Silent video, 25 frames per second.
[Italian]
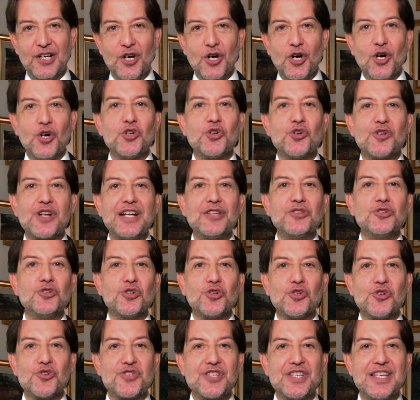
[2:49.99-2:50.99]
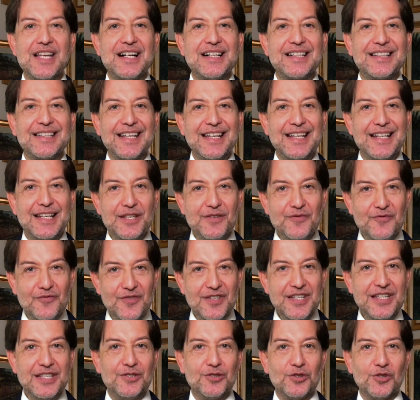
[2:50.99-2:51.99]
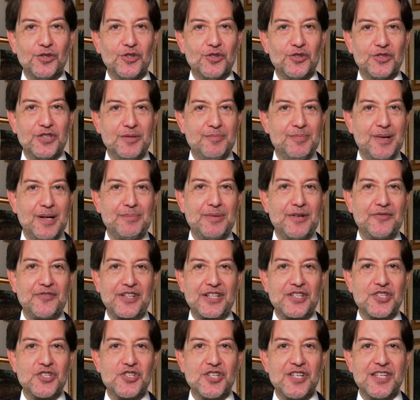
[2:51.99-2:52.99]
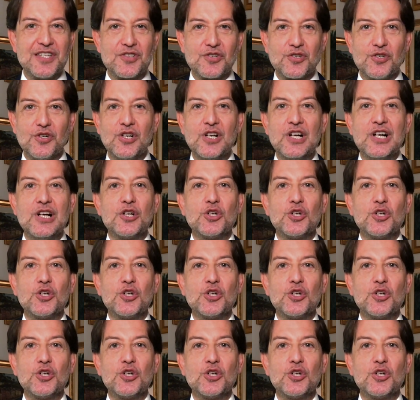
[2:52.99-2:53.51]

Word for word: onorando così anche l'invito di Papa Francesco